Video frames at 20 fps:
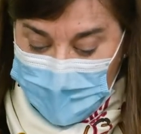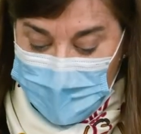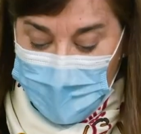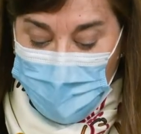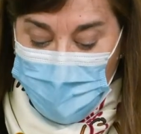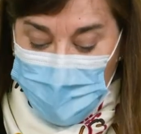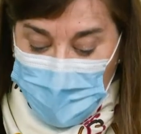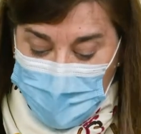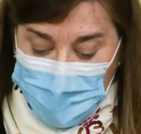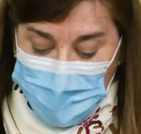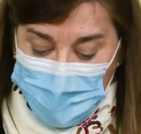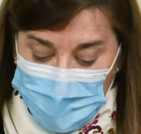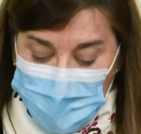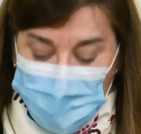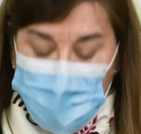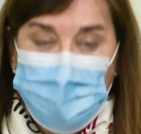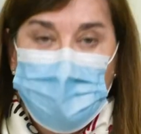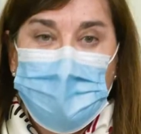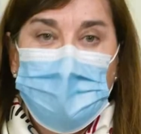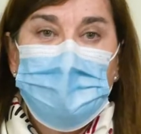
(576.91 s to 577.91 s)
También
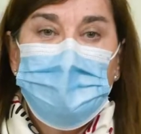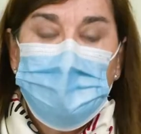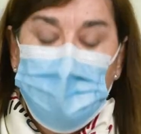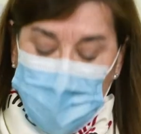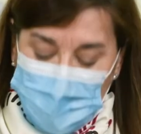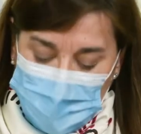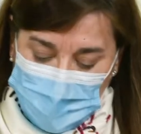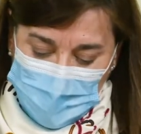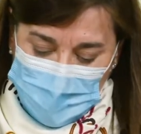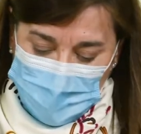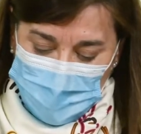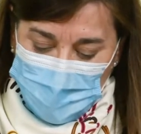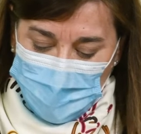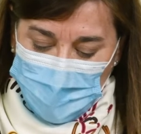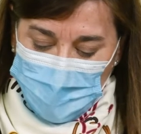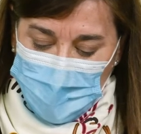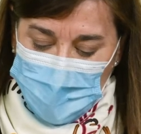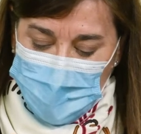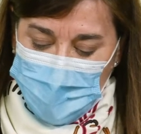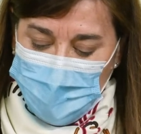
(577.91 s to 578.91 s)
deberán seguir las
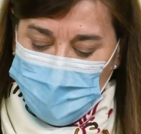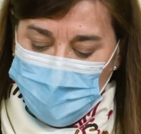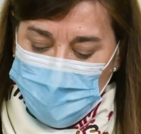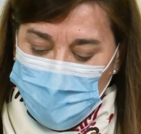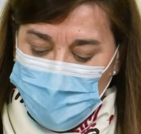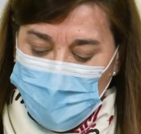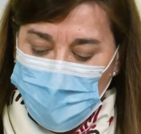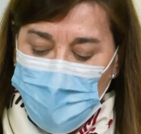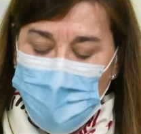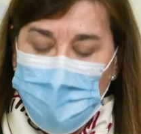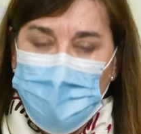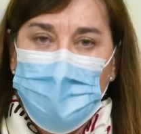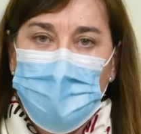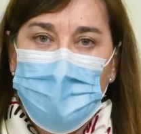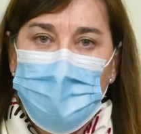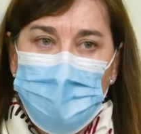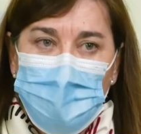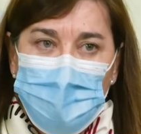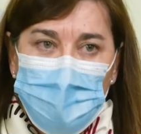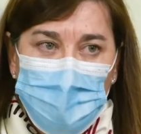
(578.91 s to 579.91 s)
normas de aforo del
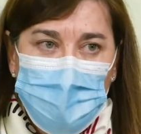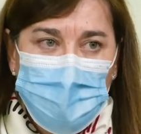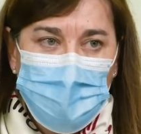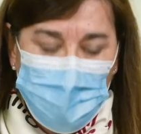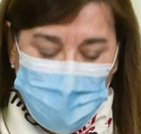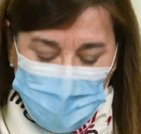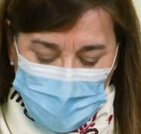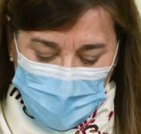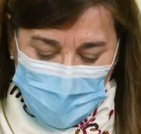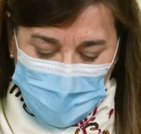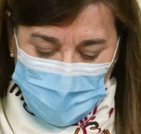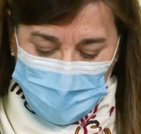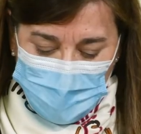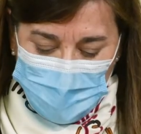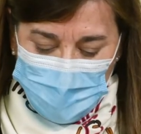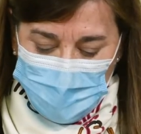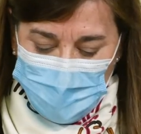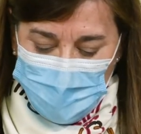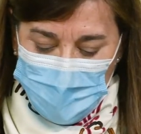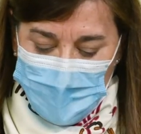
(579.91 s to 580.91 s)

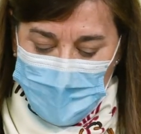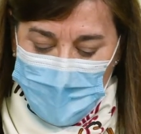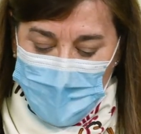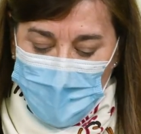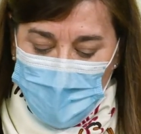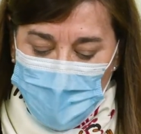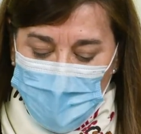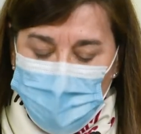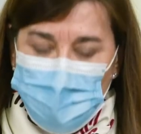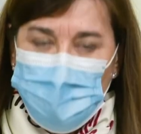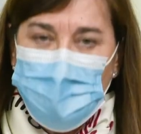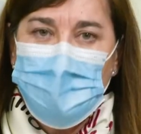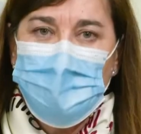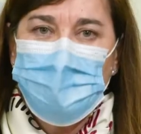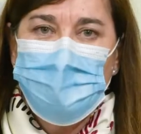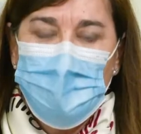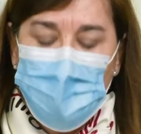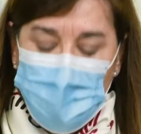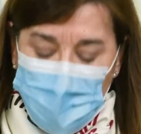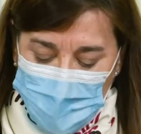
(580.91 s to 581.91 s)
50%,
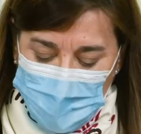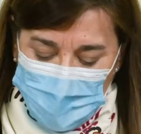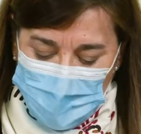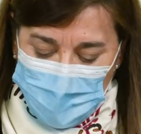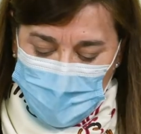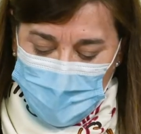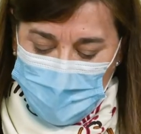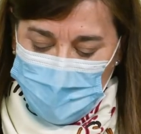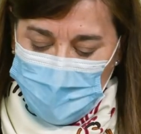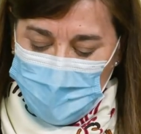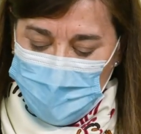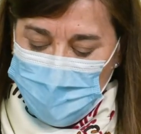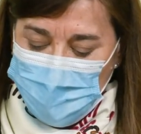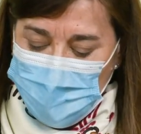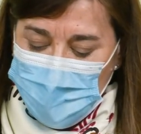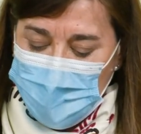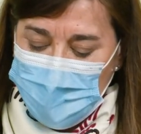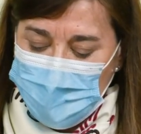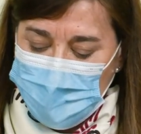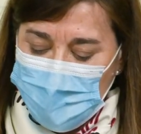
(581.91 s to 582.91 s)
otras medidas de prevención
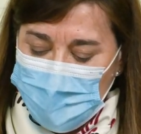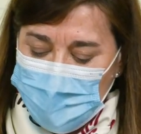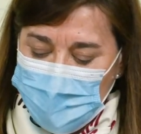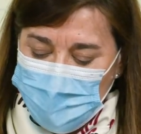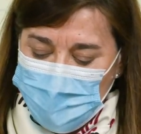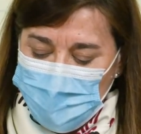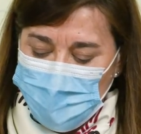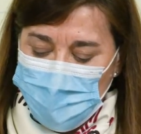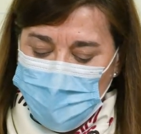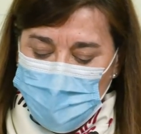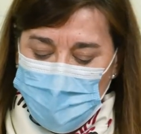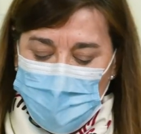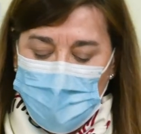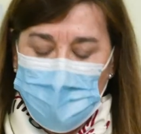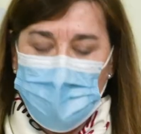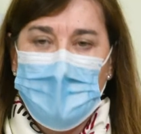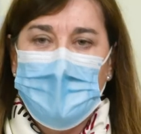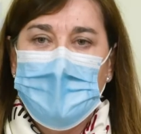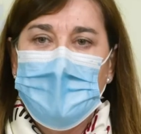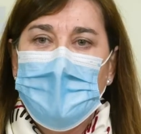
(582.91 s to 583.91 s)
sanitarias como
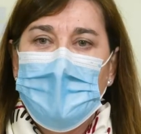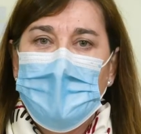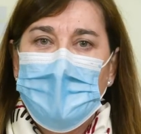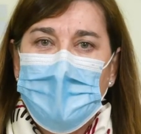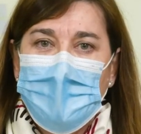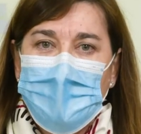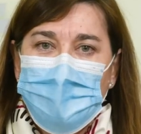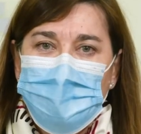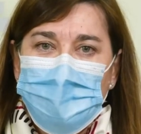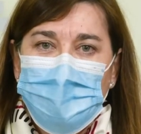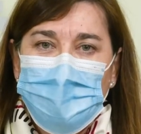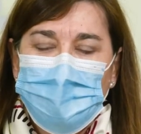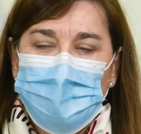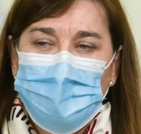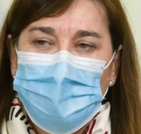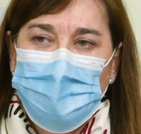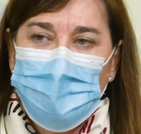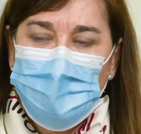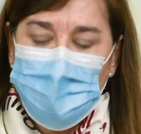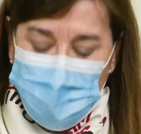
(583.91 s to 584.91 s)
son las
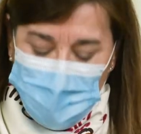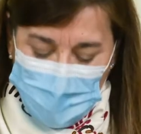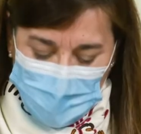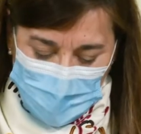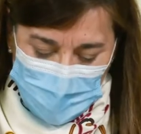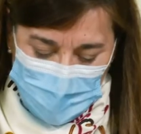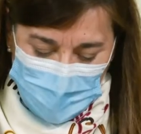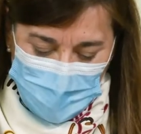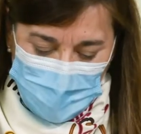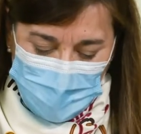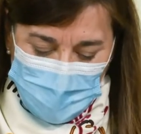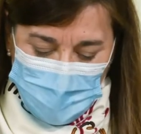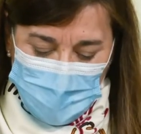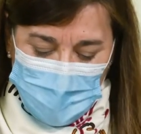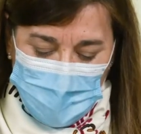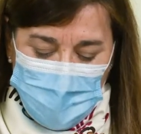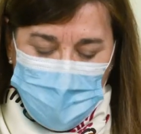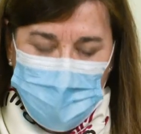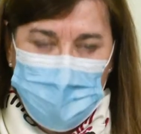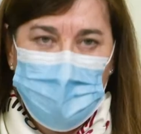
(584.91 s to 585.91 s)
ceremonias
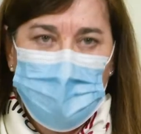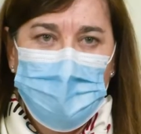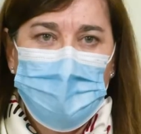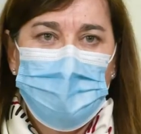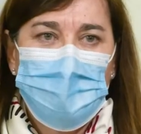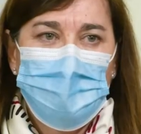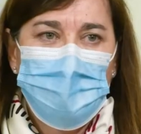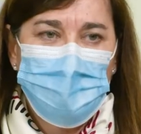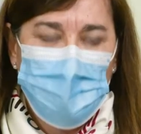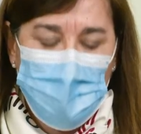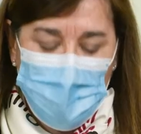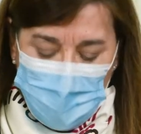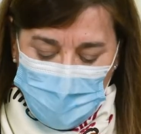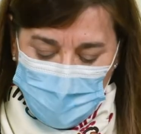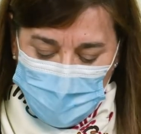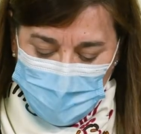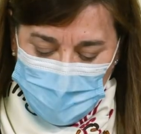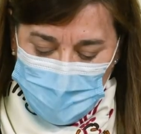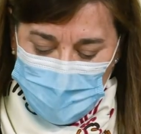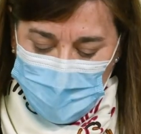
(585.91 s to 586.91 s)
religiosas en
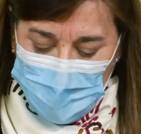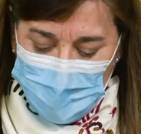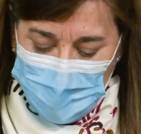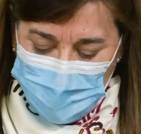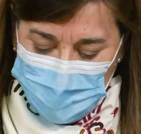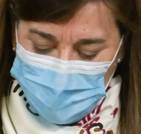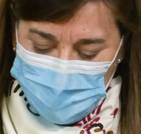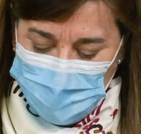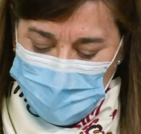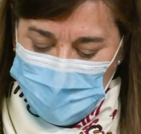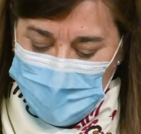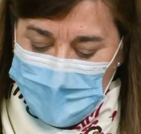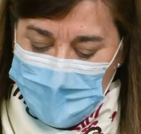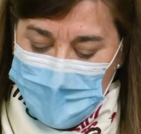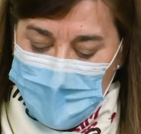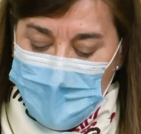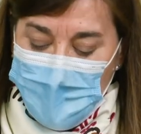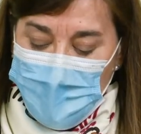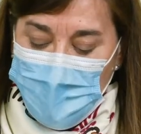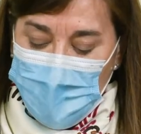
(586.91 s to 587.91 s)
espacios cerrados.
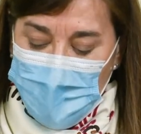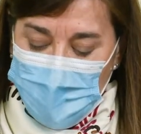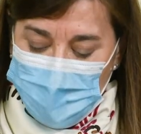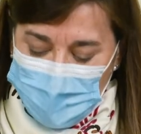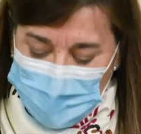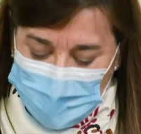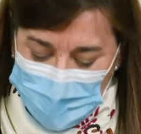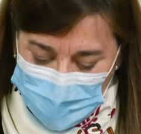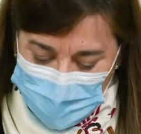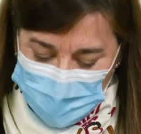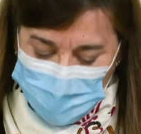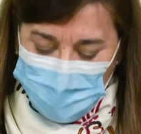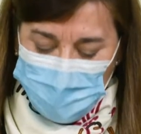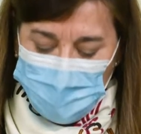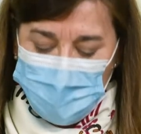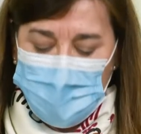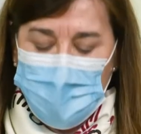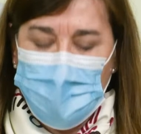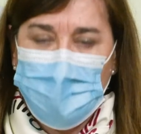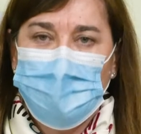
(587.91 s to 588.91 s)
Para evitar los
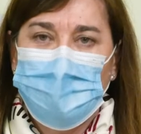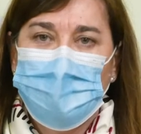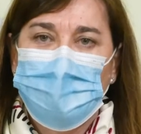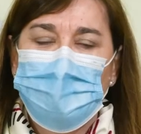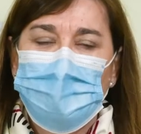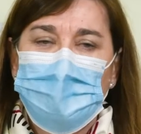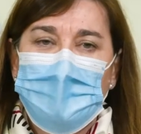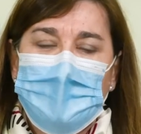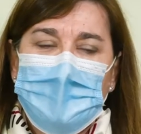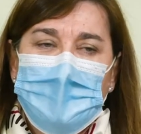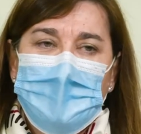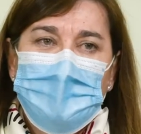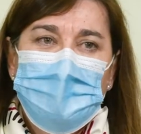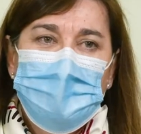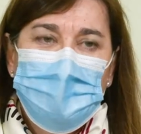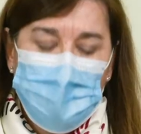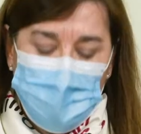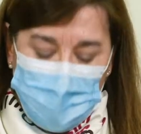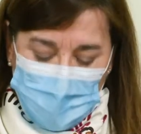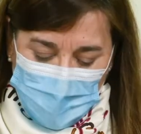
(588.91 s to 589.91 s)
contagios,
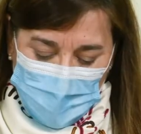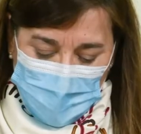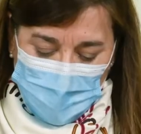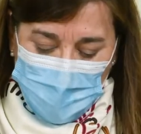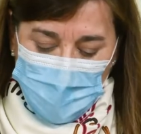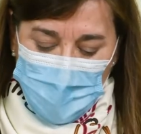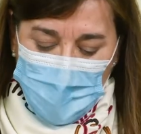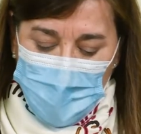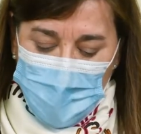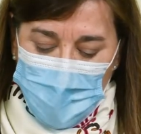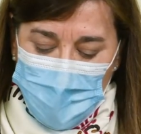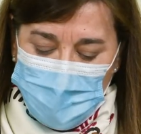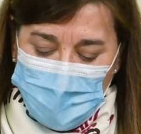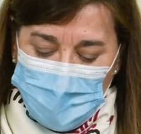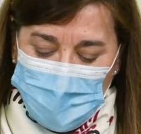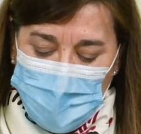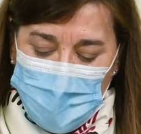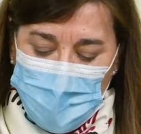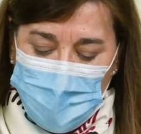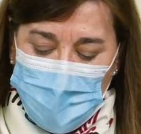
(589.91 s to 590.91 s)
se procurará
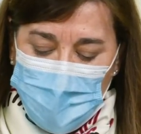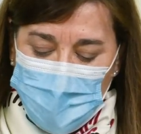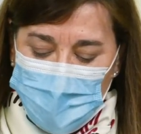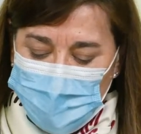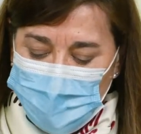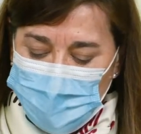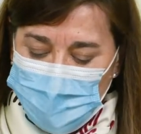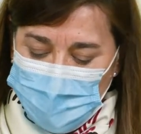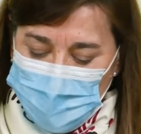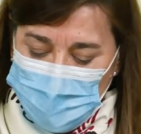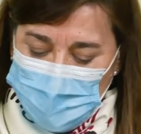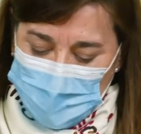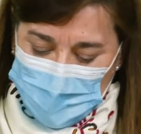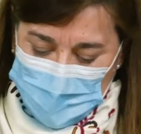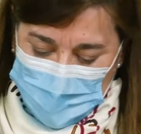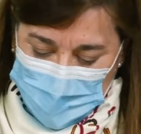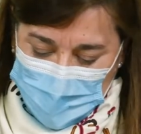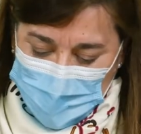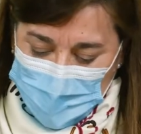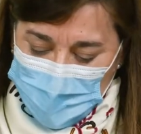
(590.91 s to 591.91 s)
evitar cantos
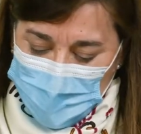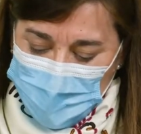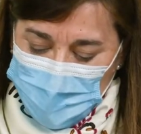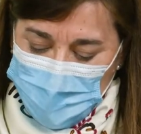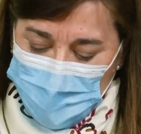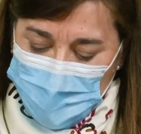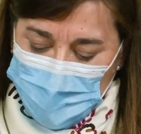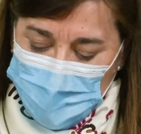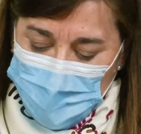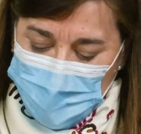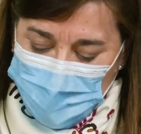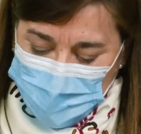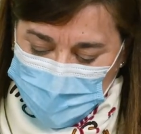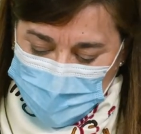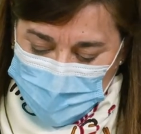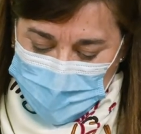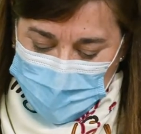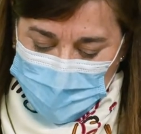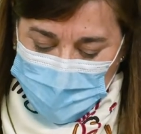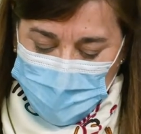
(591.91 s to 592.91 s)
y
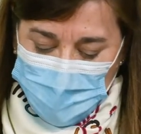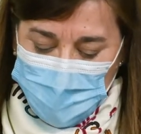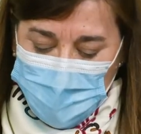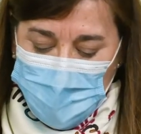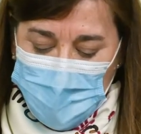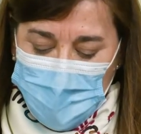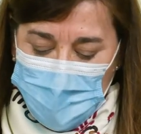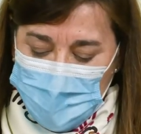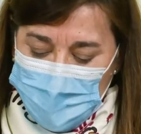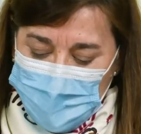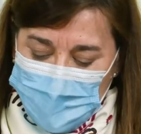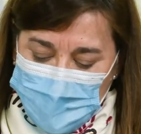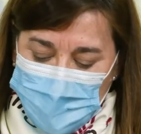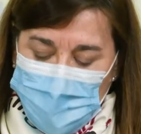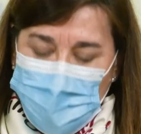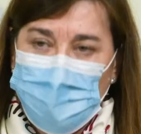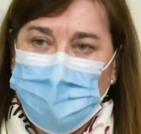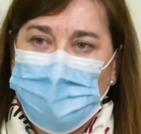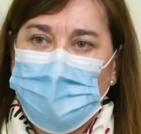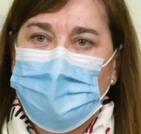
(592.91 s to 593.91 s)
recomendamos que en su lugar
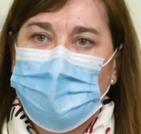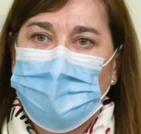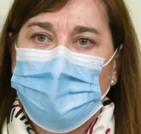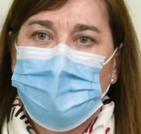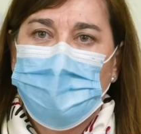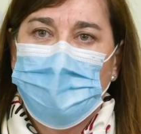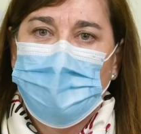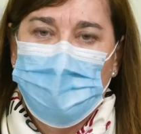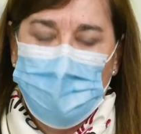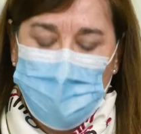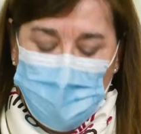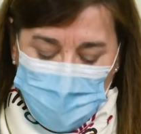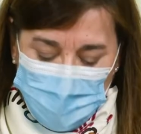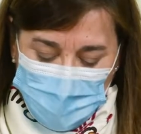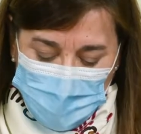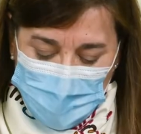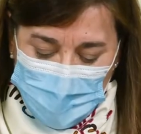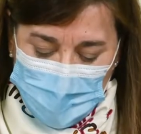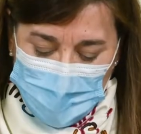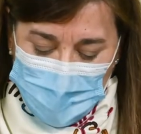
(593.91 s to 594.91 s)
se utilice
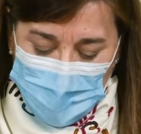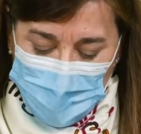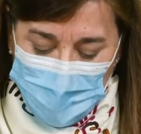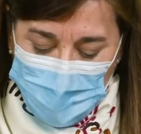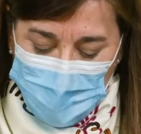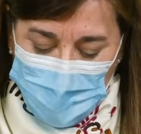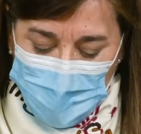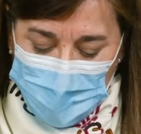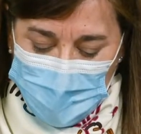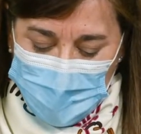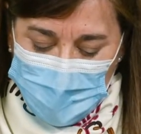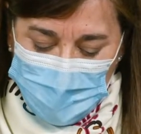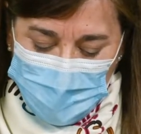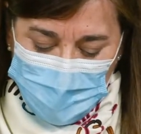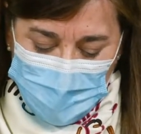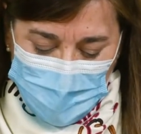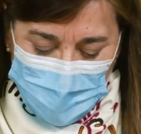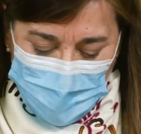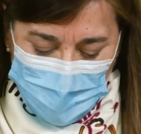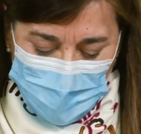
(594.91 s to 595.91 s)
música
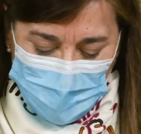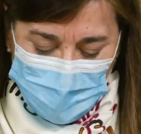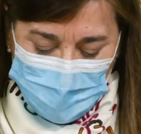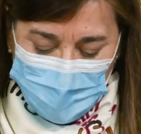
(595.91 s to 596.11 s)
pregrabada.